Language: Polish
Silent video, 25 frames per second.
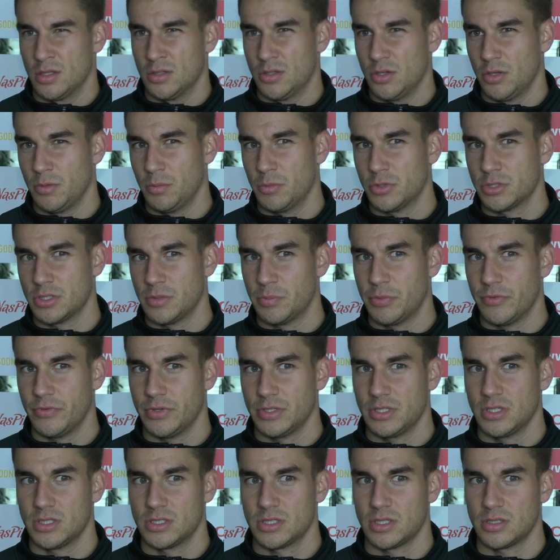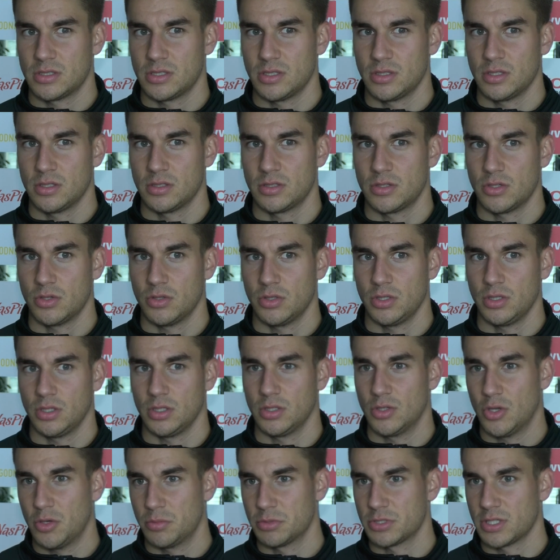to i można powiedzieć, że z jednej strony
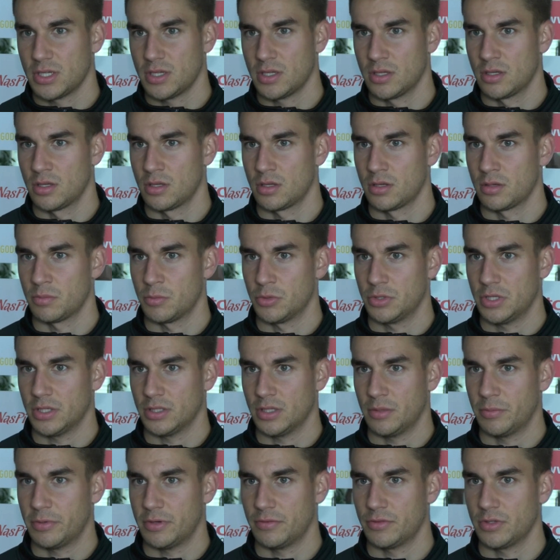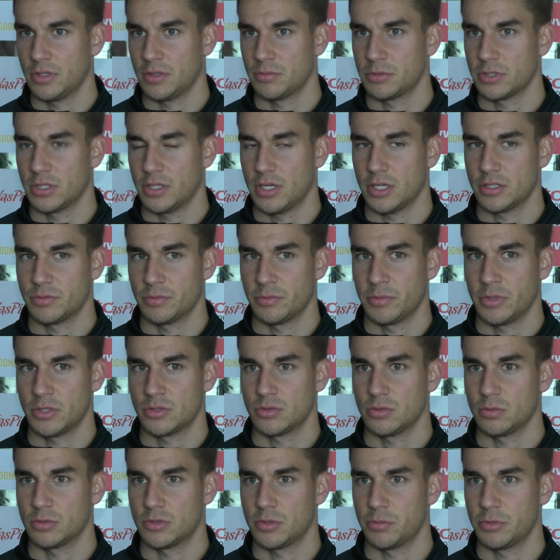i dobrze, bo tak naprawdę nie przegraliśmy
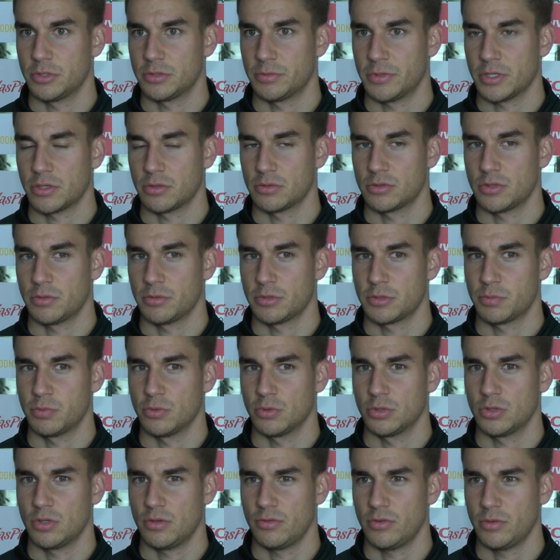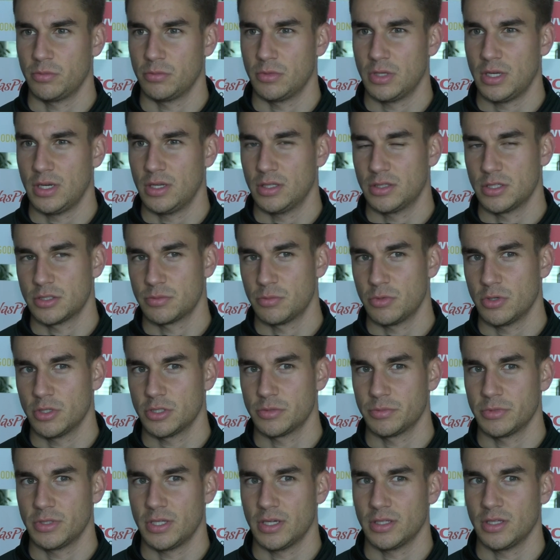meczu, zdobyliśmy jakąś zdobycz punktową, no ale też
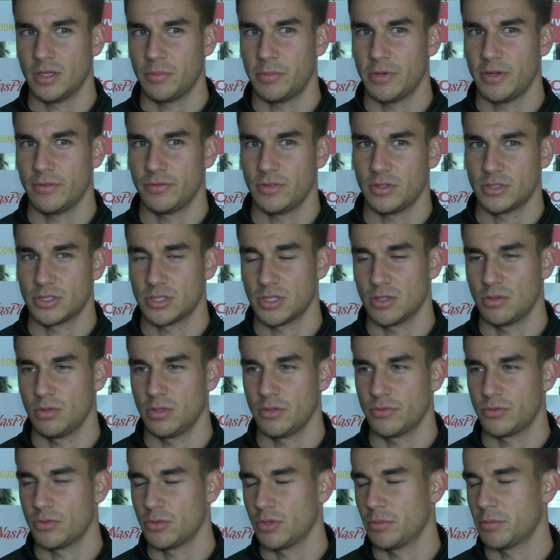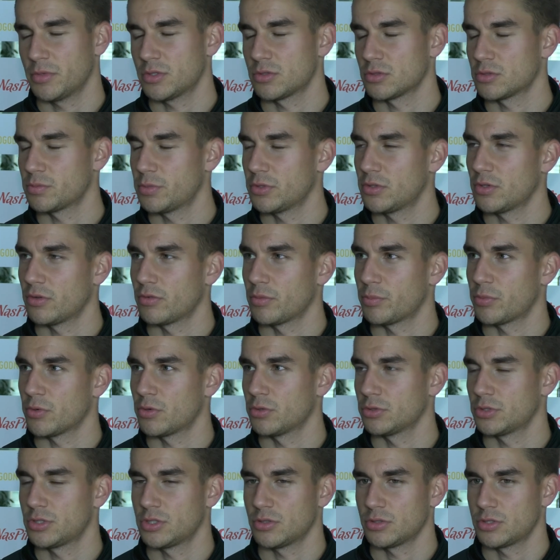mogliśmy tak naprawdę, szczególnie w drugim meczu z Bytowiem,
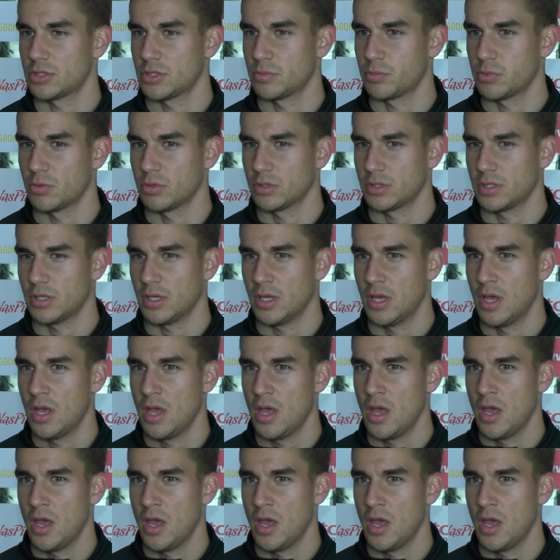pokusić się o trzy punkty,